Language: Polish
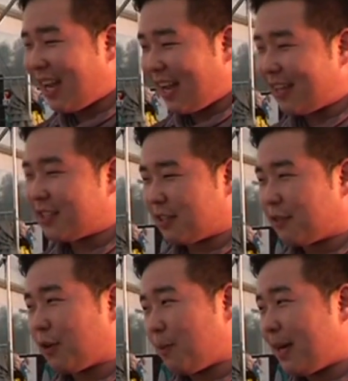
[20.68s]
Tak,
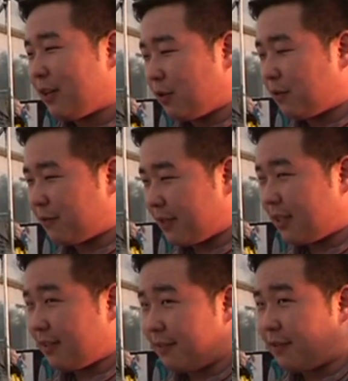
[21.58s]
że dwóch panów
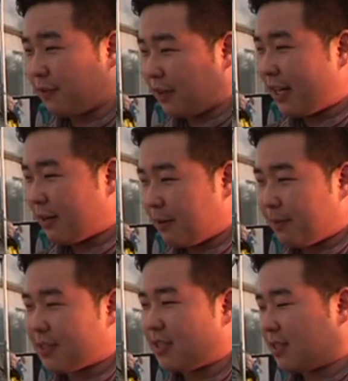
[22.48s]
y, w równoległej
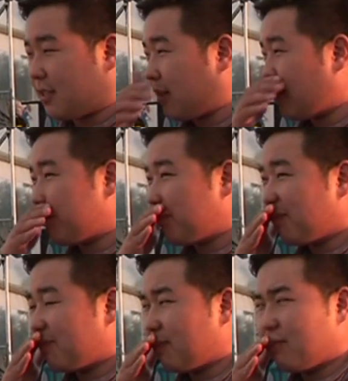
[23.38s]
pozycji.
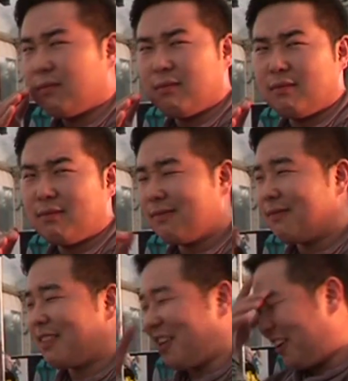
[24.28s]

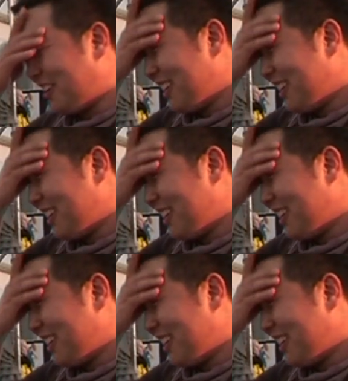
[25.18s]
No.